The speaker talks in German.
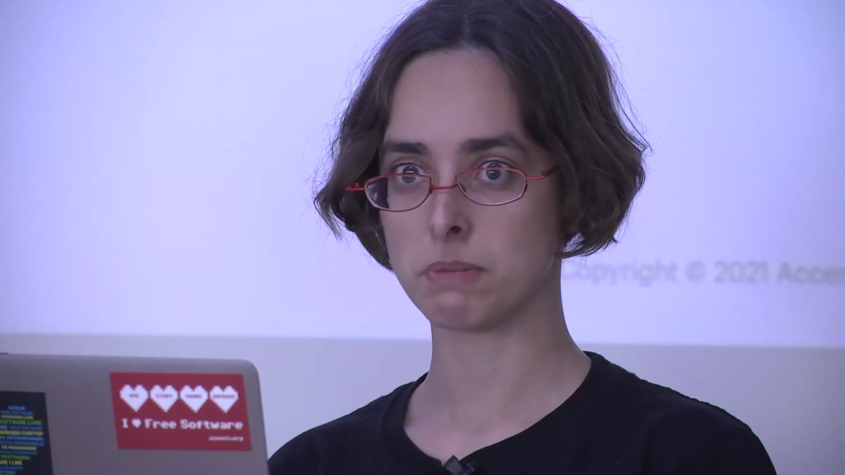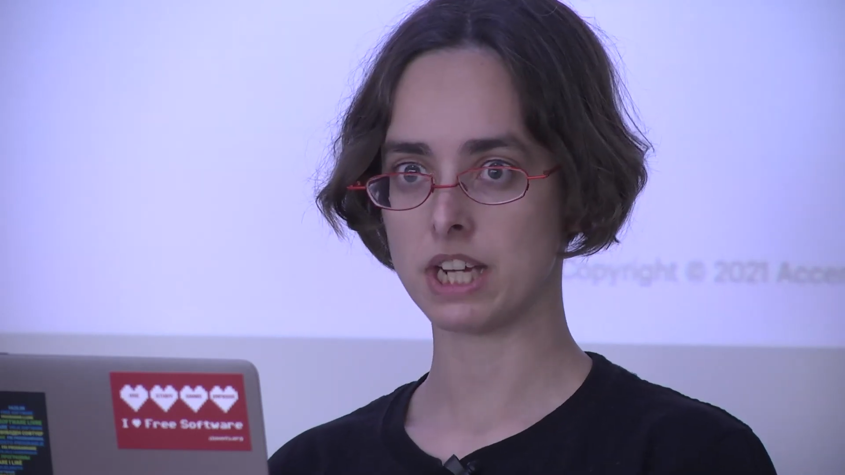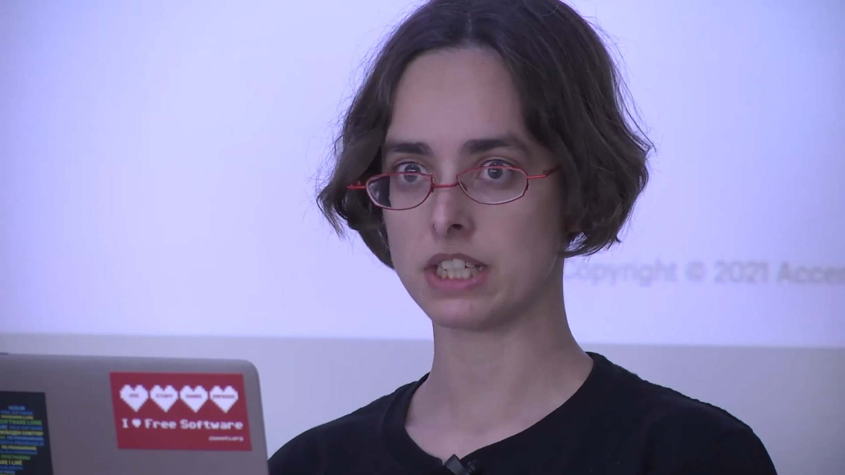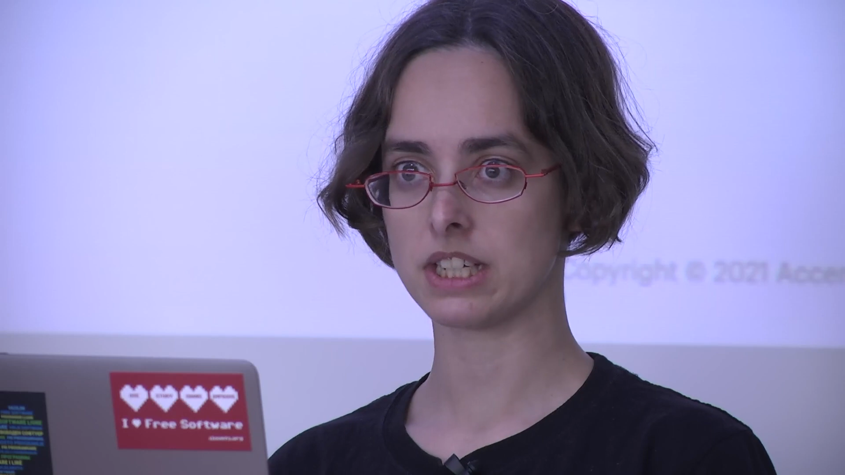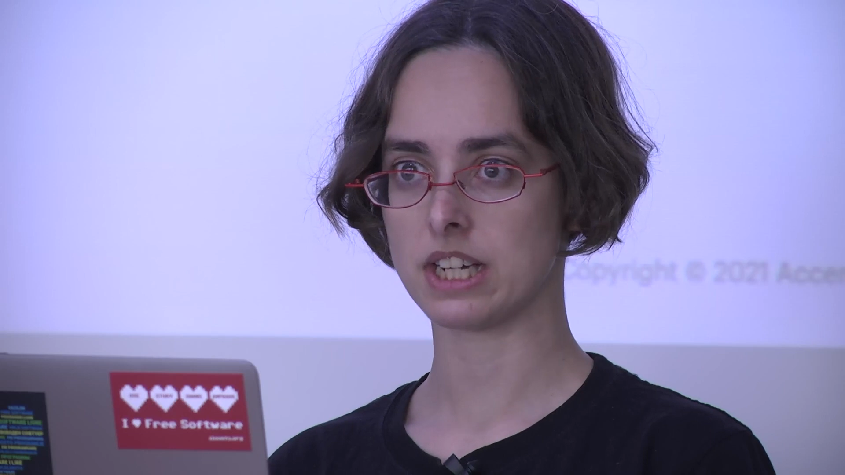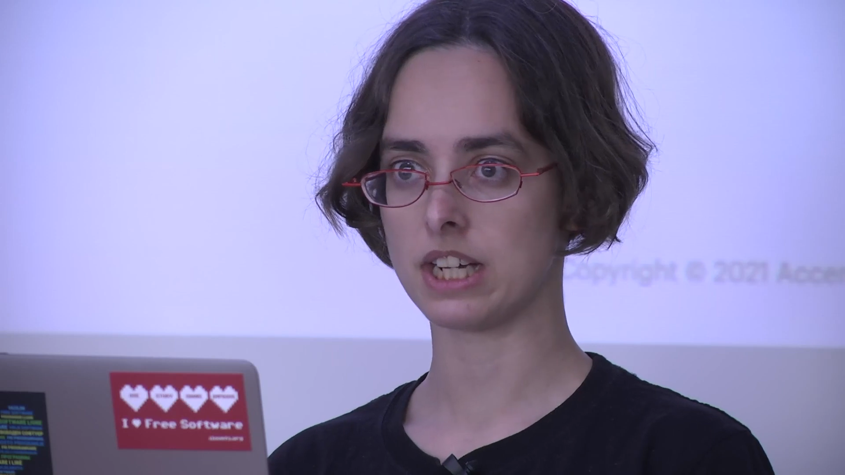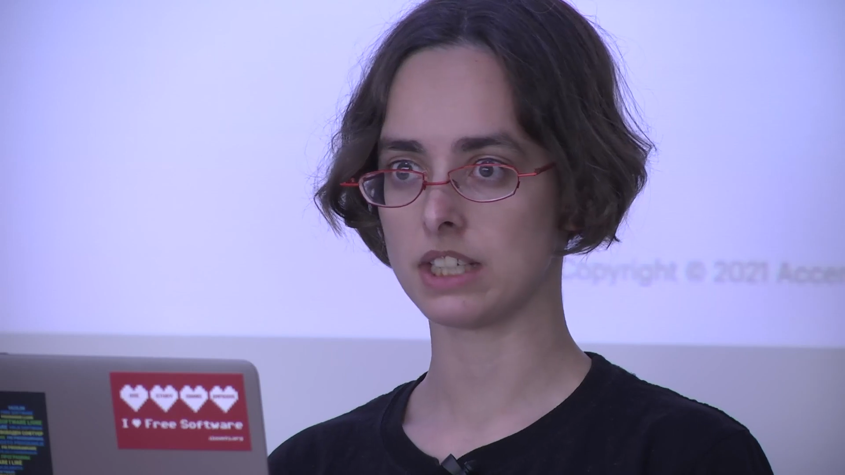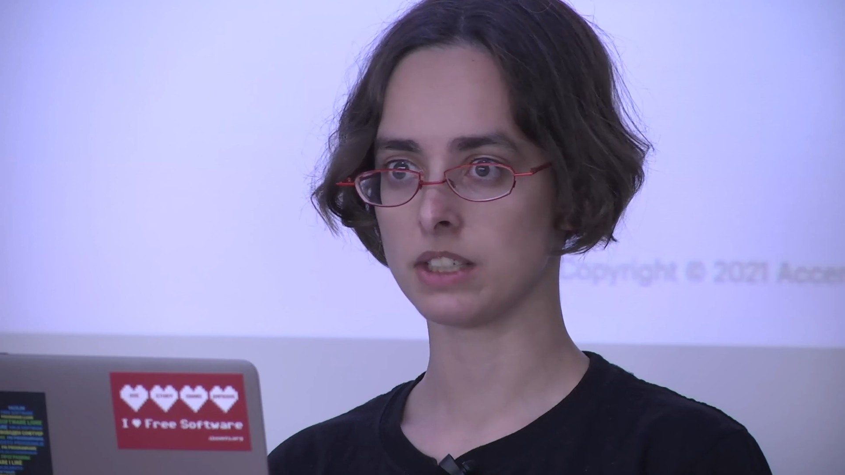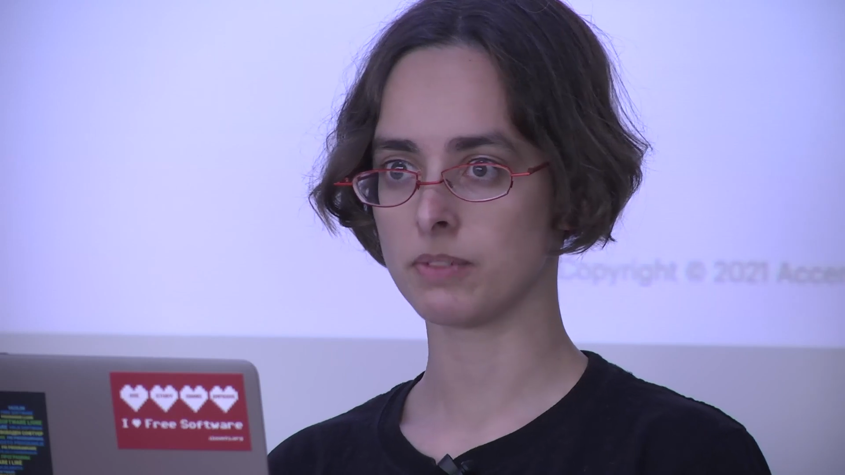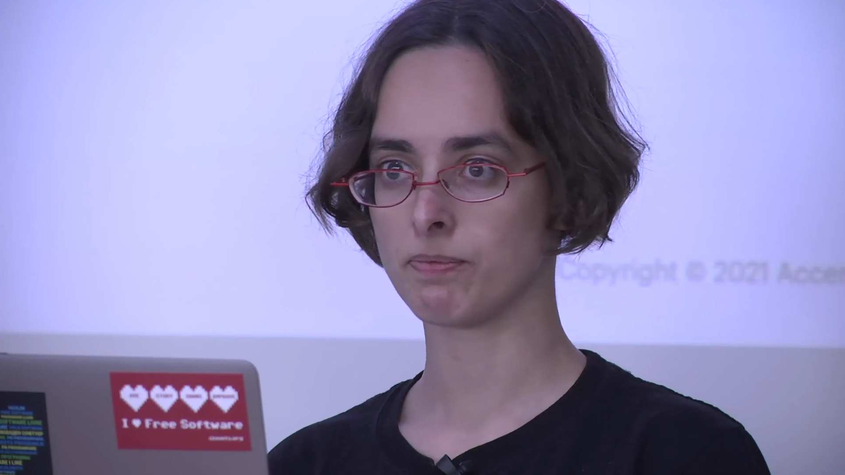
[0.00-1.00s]

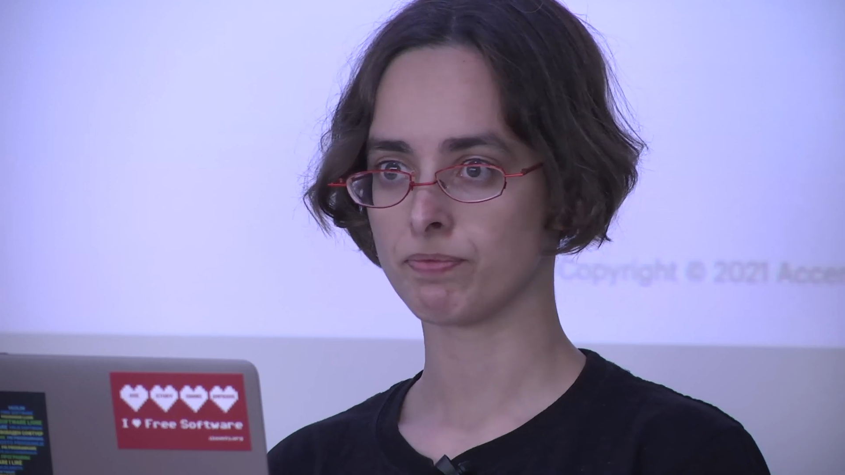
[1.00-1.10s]
beitragen.